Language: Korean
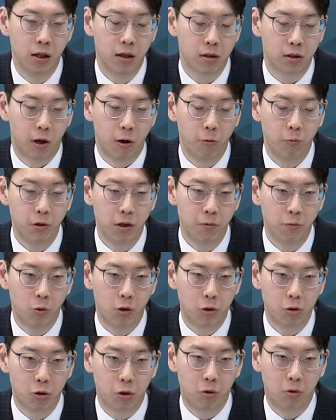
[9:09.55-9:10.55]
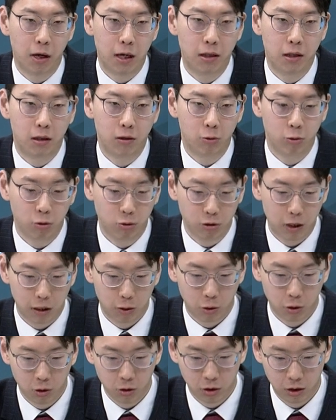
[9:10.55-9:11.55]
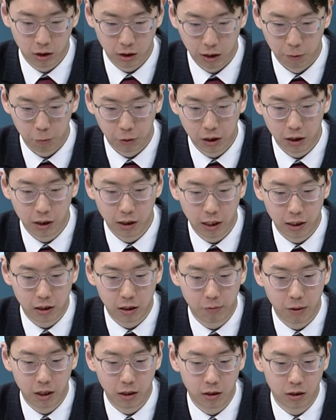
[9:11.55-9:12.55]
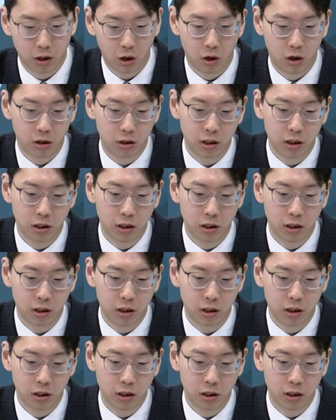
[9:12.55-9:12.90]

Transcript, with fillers: 저위험 권총 관련 수혜로 급등을 했지만 어,